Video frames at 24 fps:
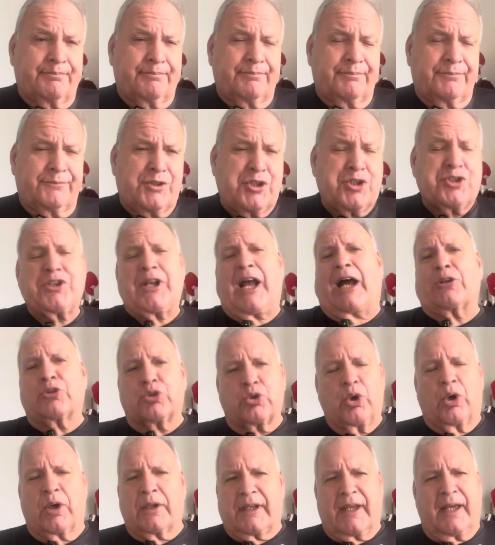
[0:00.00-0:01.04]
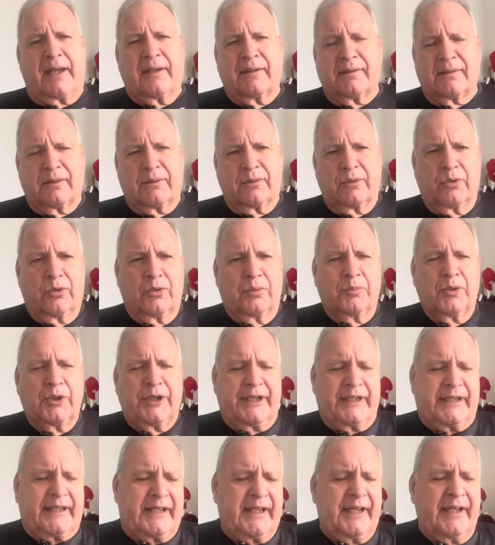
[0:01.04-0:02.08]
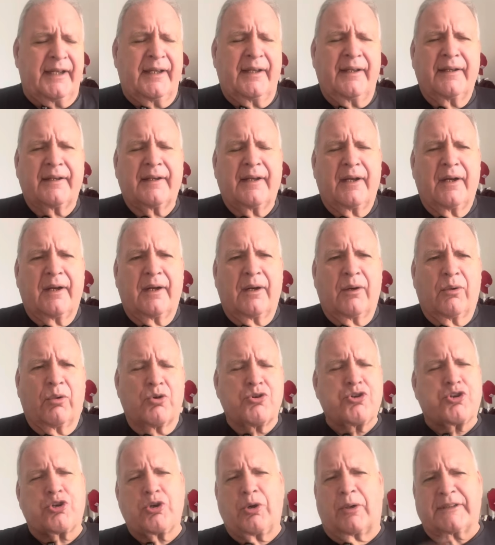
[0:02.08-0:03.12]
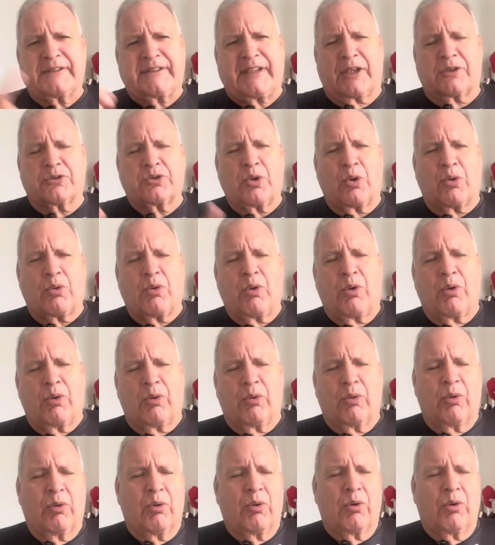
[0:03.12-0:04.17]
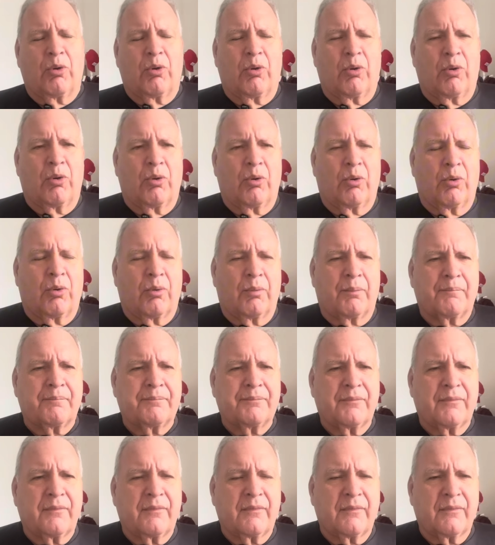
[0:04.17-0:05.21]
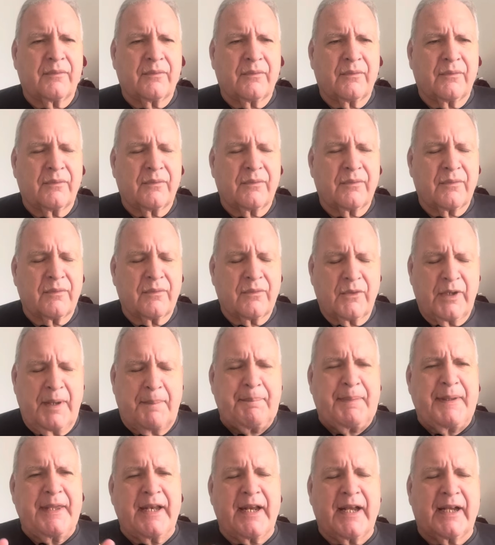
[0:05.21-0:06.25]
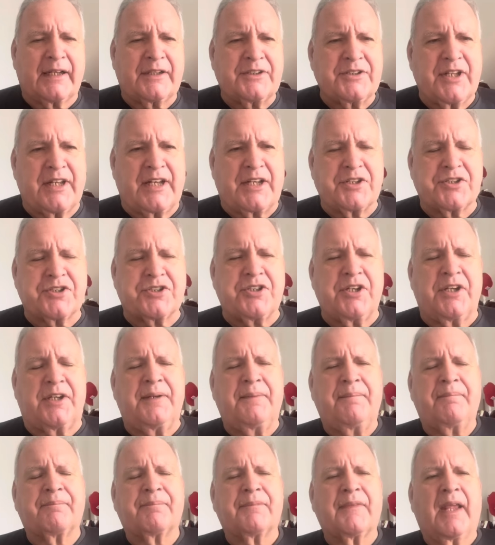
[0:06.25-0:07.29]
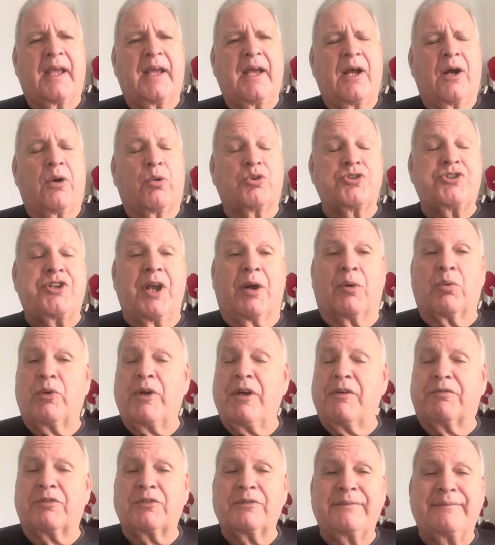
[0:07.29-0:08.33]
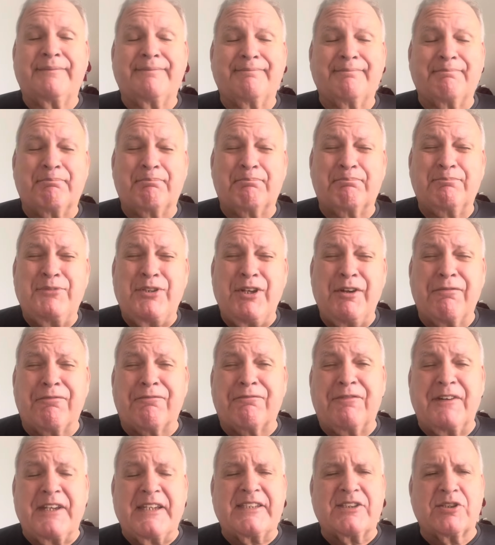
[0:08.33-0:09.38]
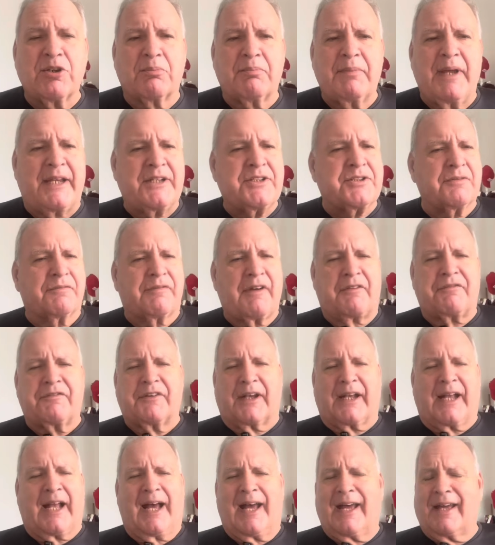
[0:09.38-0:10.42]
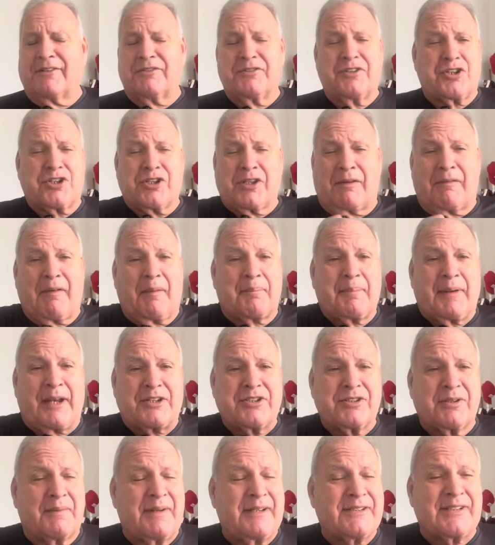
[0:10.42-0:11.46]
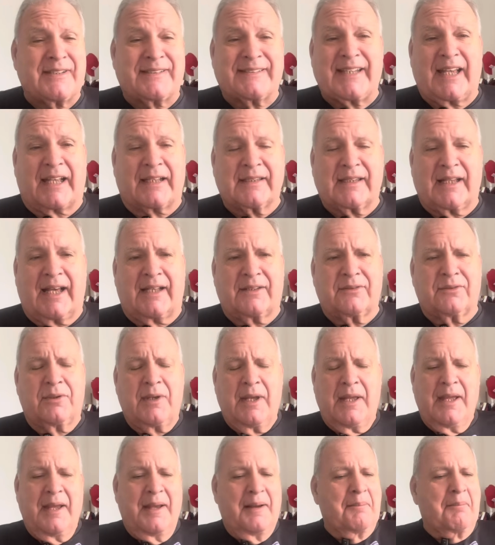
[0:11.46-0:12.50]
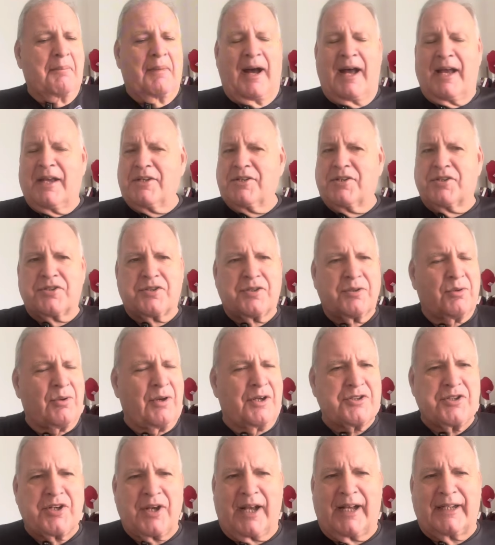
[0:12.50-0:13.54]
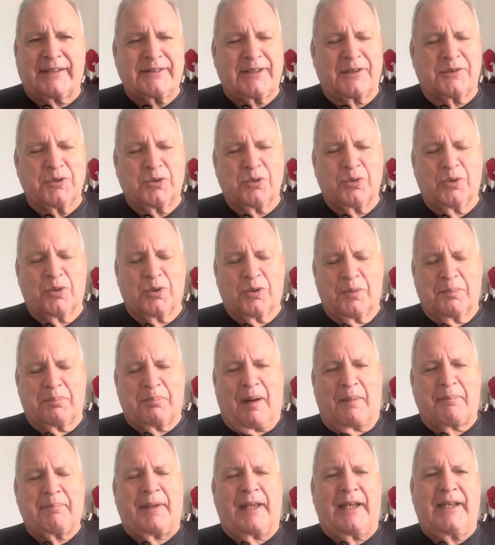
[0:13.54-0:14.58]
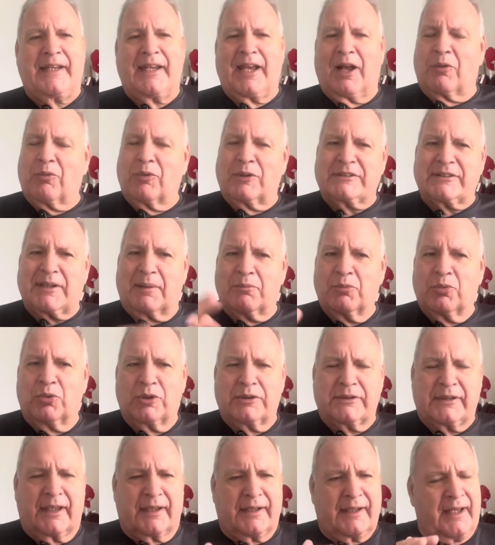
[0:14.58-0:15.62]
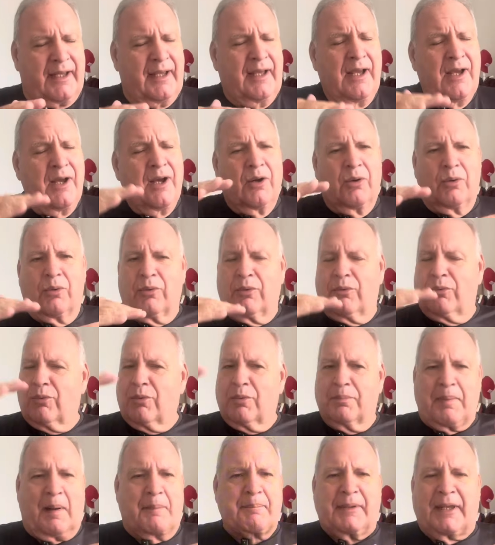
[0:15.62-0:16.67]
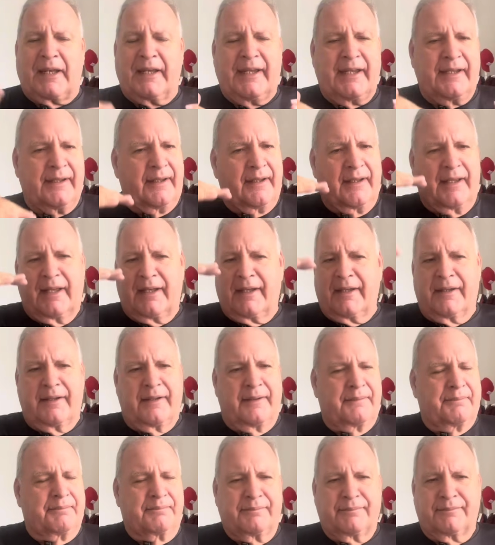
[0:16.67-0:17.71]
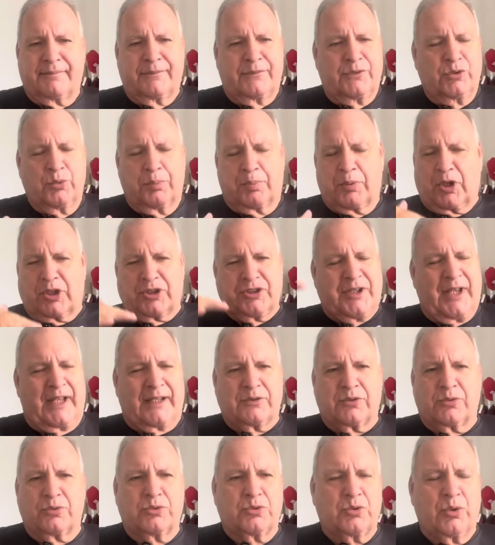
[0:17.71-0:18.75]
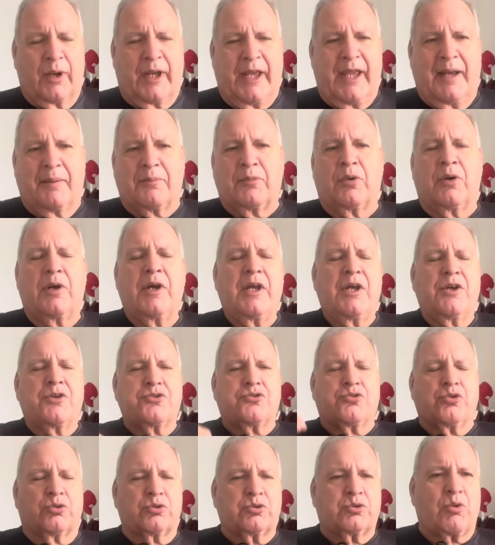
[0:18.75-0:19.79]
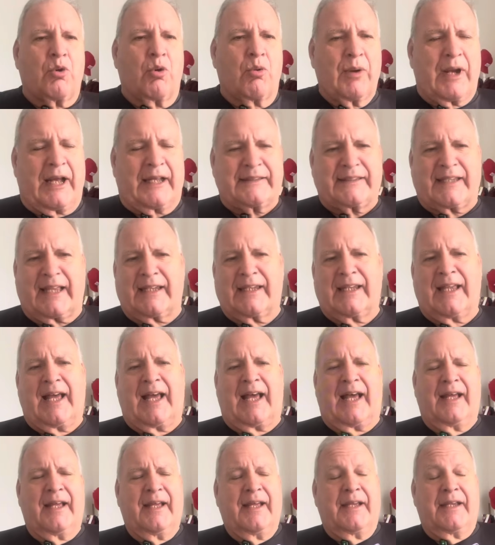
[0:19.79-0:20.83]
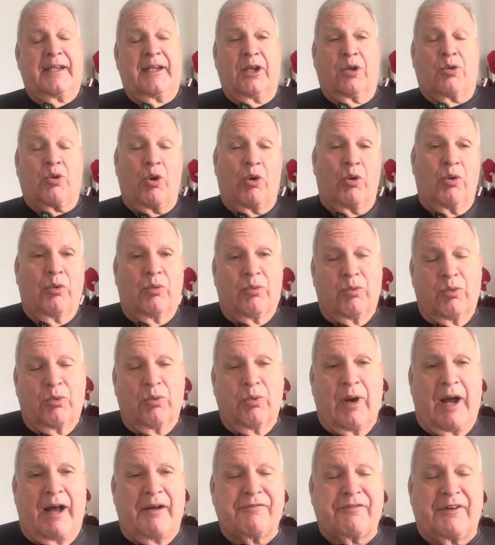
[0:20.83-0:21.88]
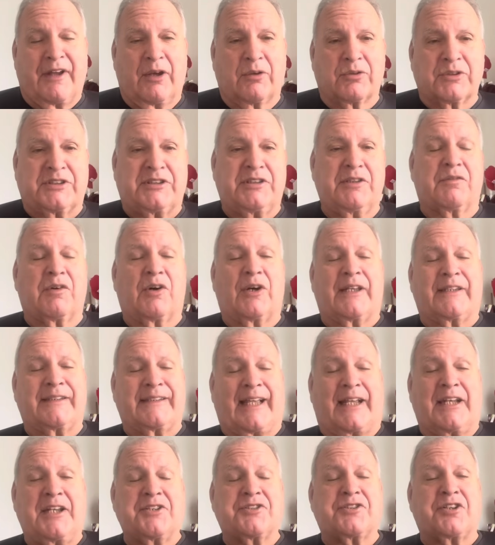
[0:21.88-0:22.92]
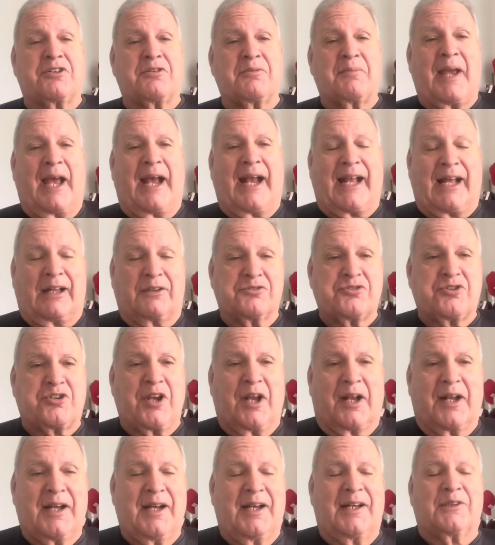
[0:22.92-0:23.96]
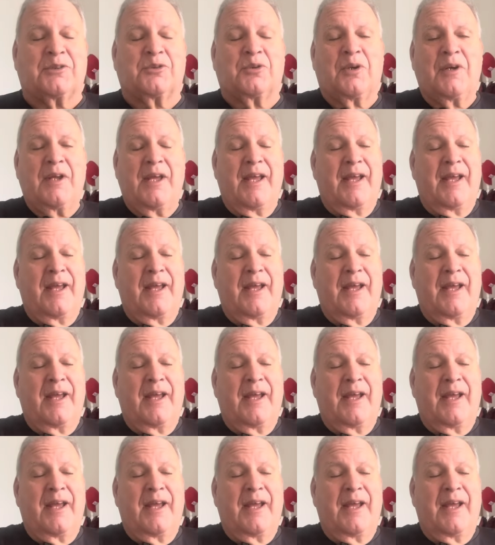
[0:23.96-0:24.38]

descartou, né? O Muriqui, o show acertou com o Ipiranga de Erechim, o Diego Ivo dificilmente vai ficar, já estava praticamente acertado, mas com a chegada do papelinho a coisa muda, né? O, o papelinho, ele no projeto do Remo, junto com o Catalá e com o Rafael Silva na lista de mercado chegando,